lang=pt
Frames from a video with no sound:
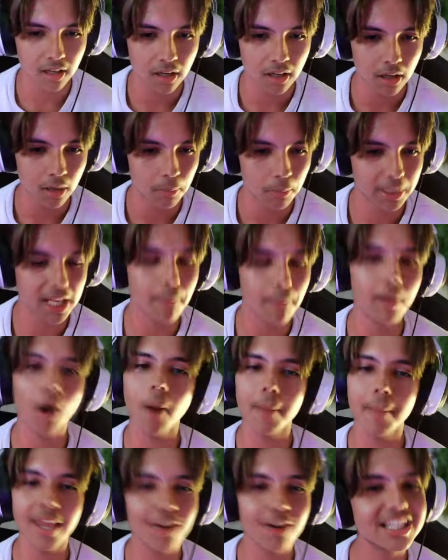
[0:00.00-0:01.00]
Porque, meu
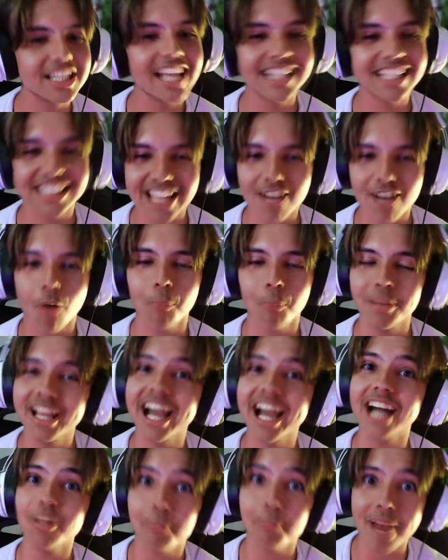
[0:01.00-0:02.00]
amigo, gente, tá
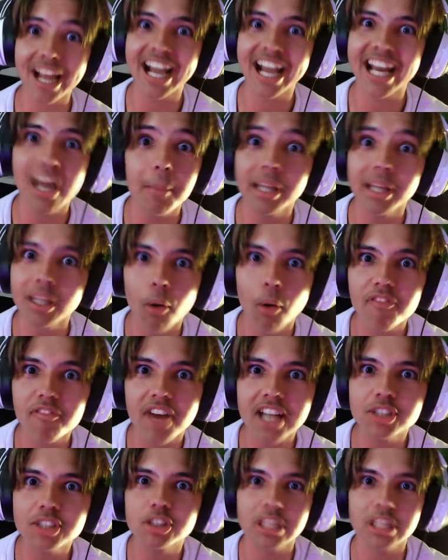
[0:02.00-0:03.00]
complicado pra caramba. Não é
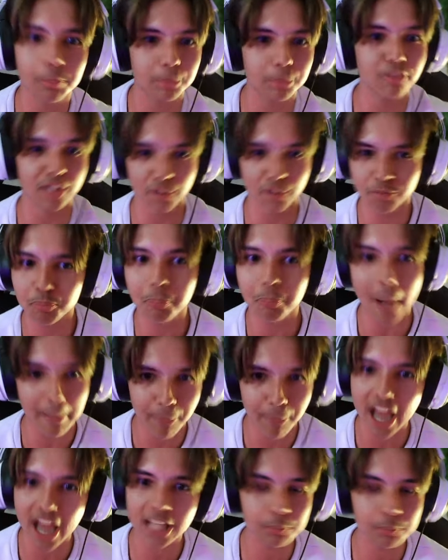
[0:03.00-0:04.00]
fácil, tipo, tô falando
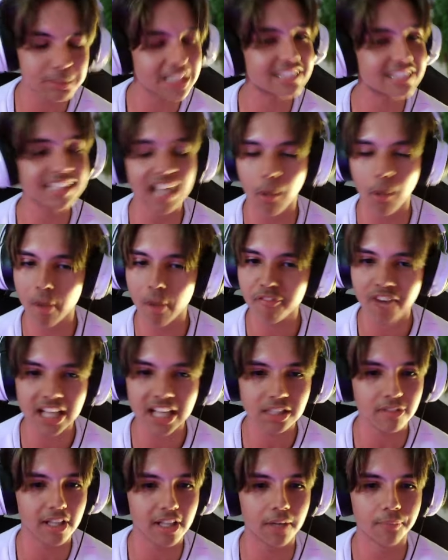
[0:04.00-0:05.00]
papo reto pra vocês. Não é
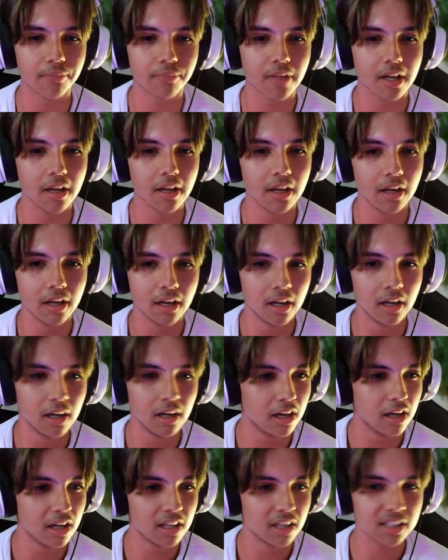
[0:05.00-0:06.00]
fácil, velho.
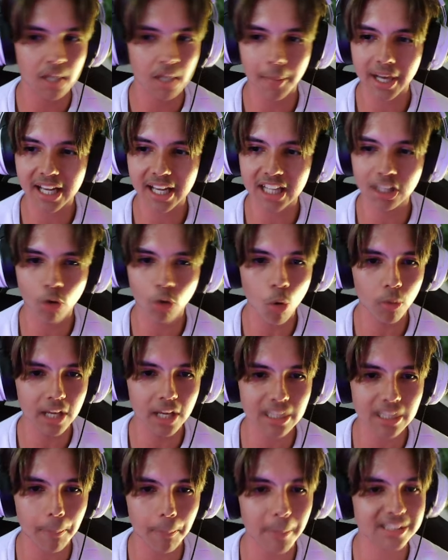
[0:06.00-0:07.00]
Já é uma grande
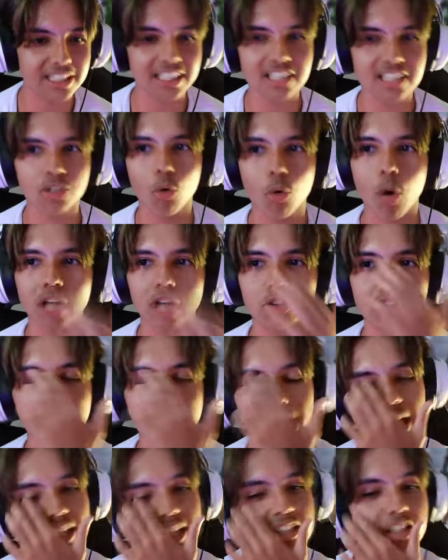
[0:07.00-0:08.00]
conquista passar das 4 da
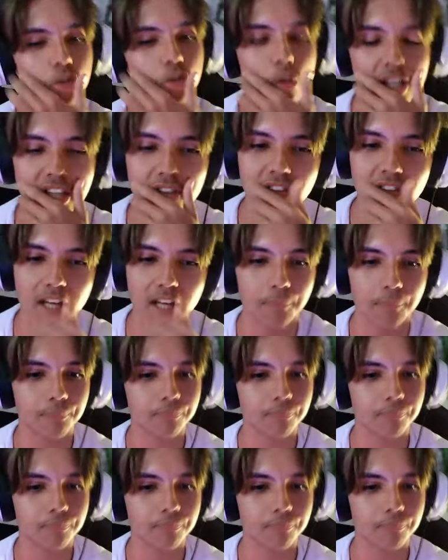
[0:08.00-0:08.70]
manhã nesse jogo aqui, velho.